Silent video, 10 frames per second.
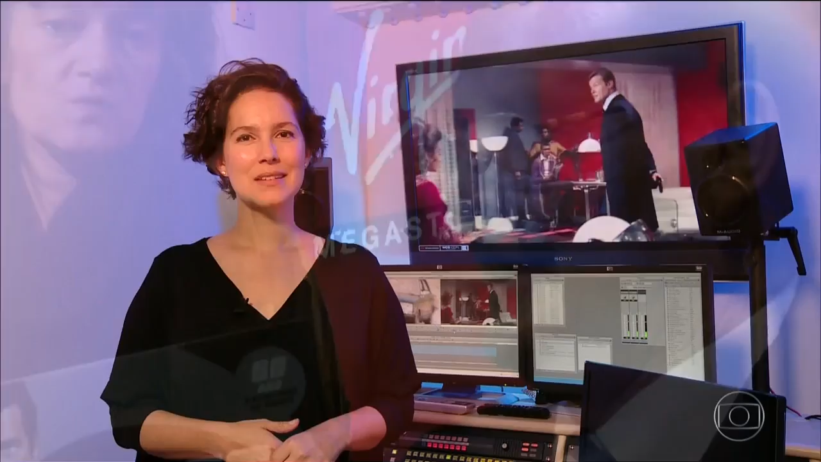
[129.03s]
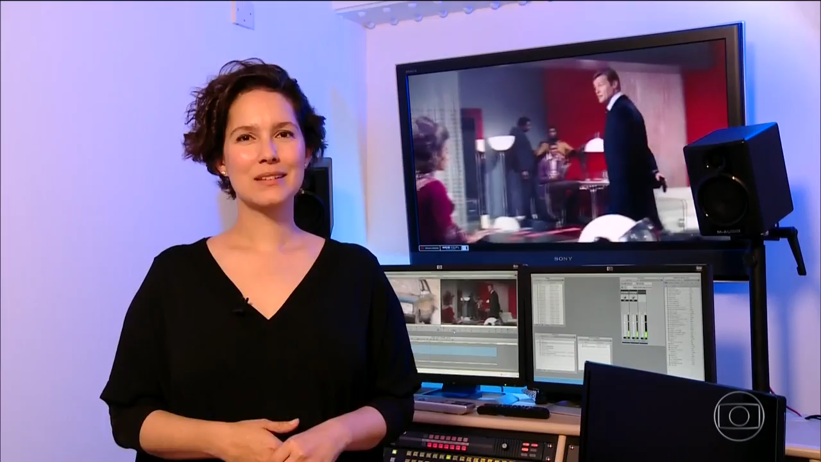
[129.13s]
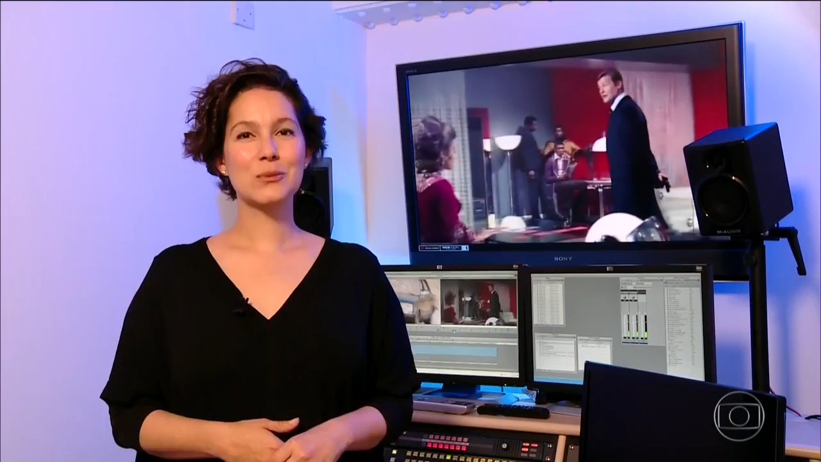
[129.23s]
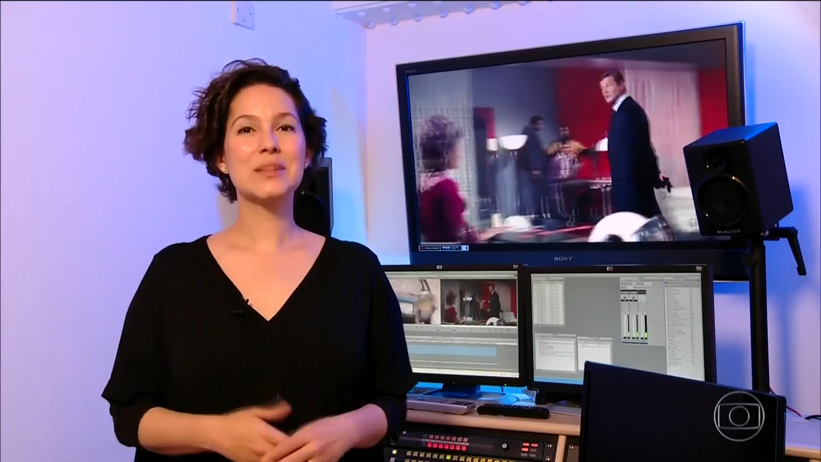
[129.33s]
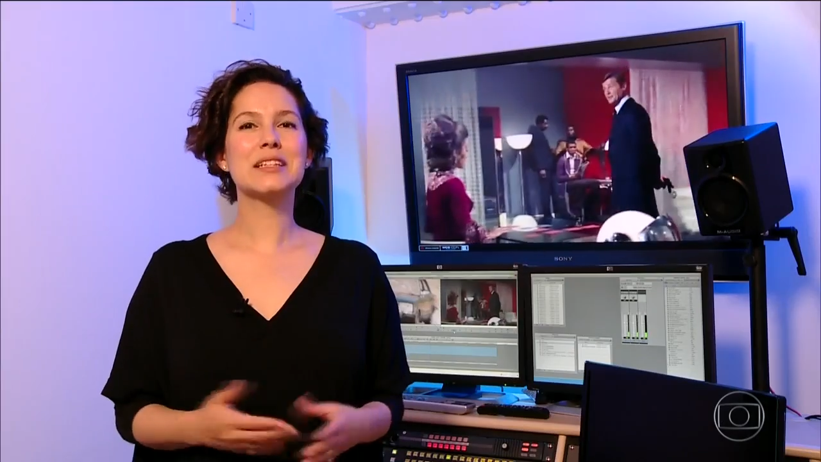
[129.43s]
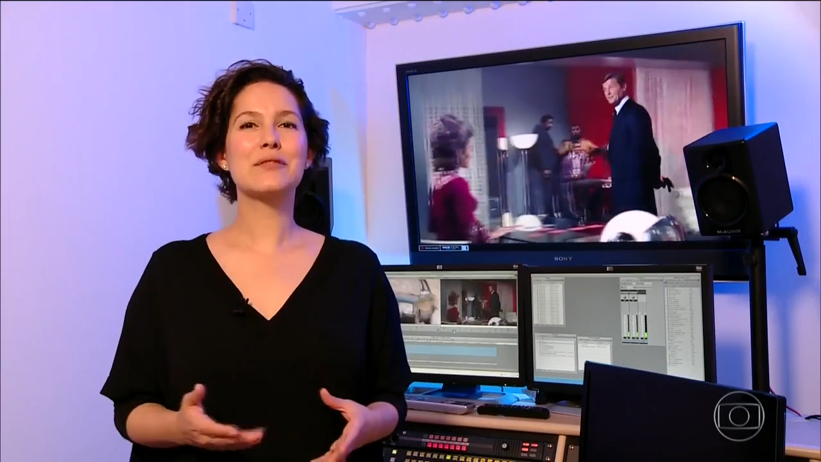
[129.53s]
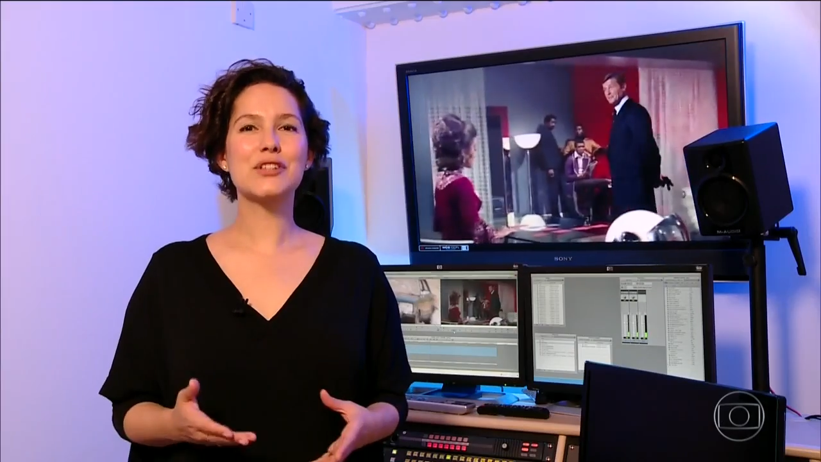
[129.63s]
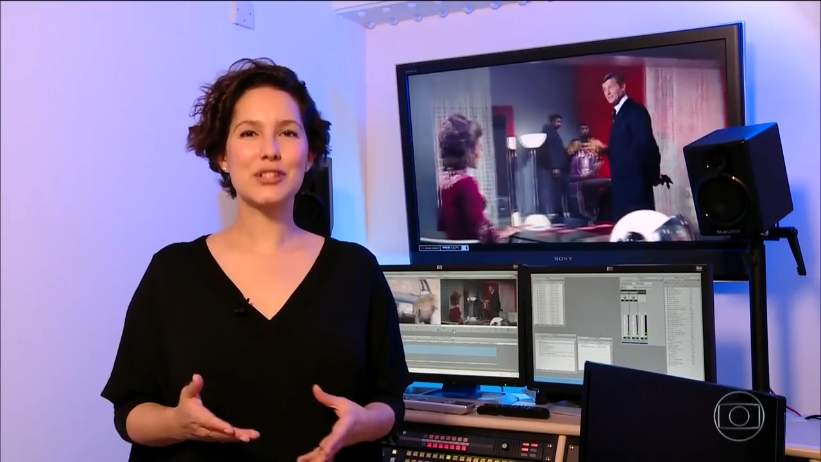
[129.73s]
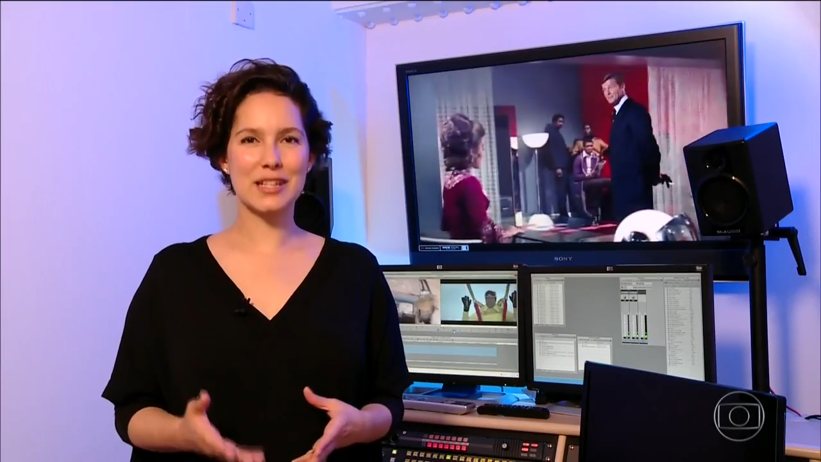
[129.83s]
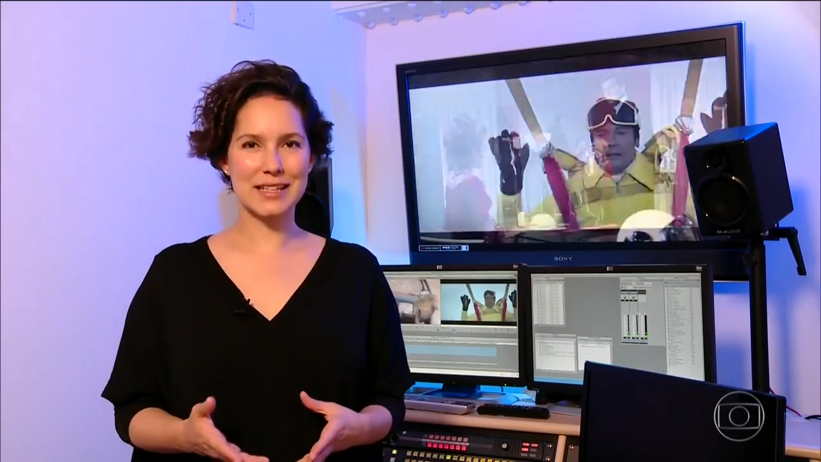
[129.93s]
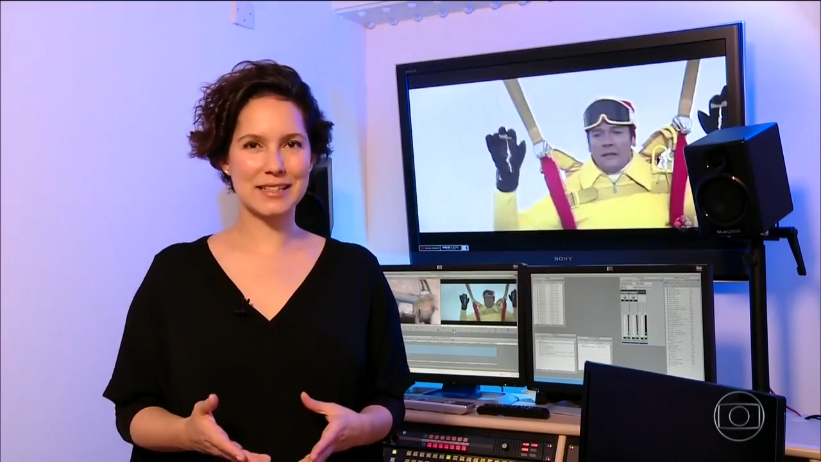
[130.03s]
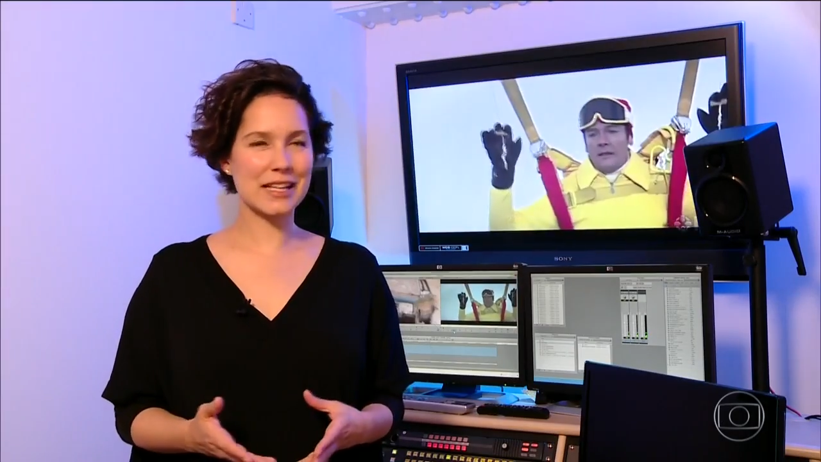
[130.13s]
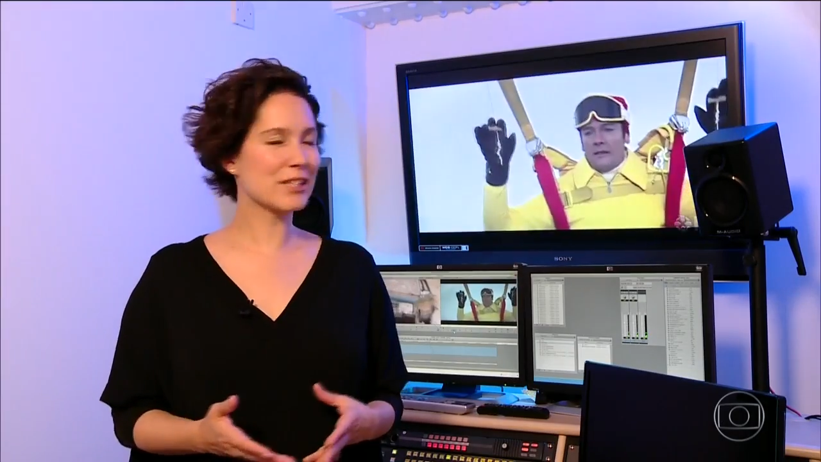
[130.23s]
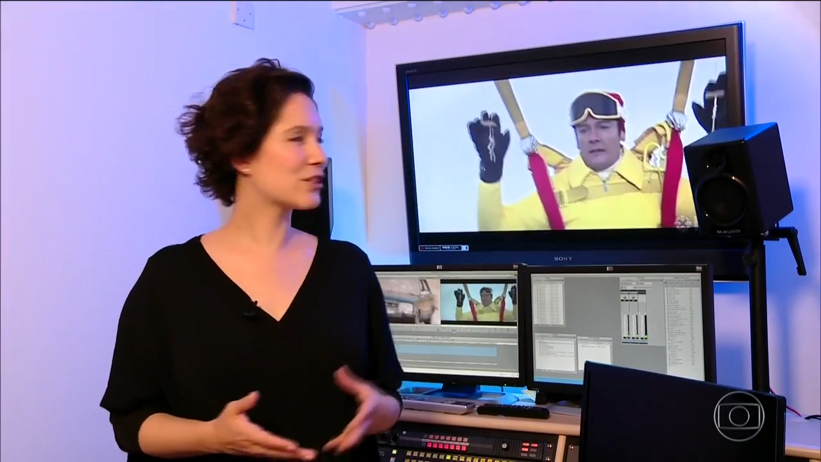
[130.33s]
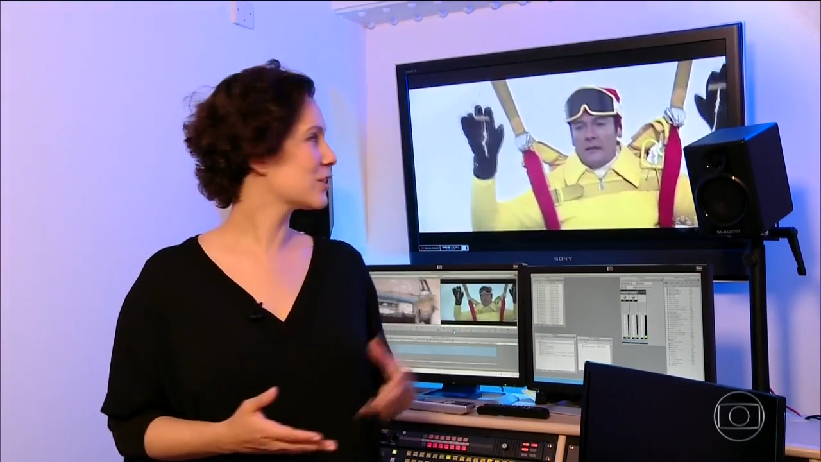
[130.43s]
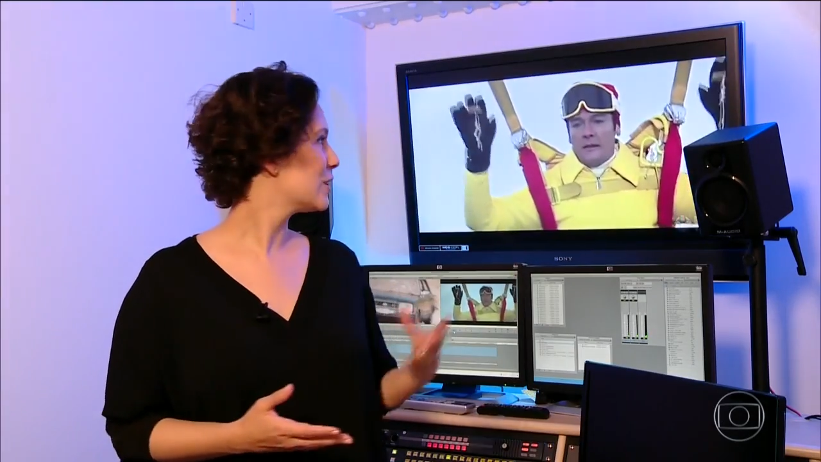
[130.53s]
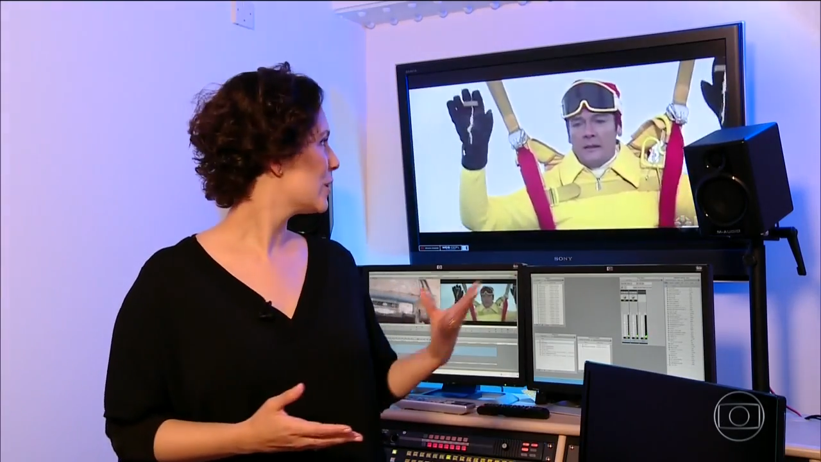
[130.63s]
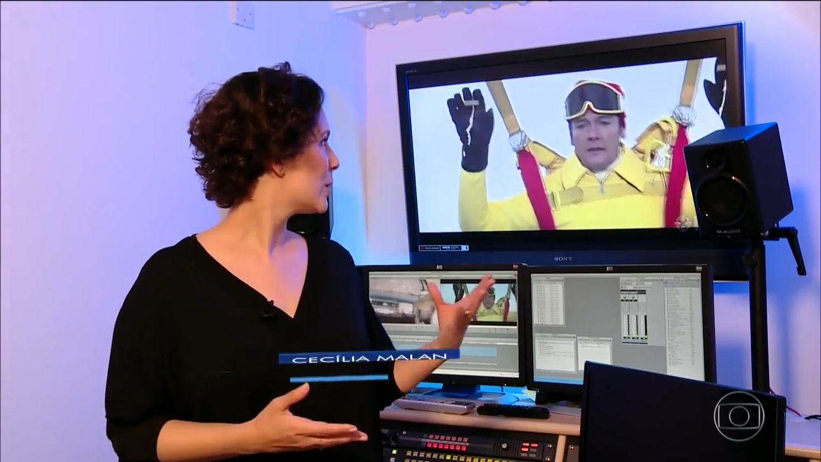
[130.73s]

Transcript: Numa entrevista recente,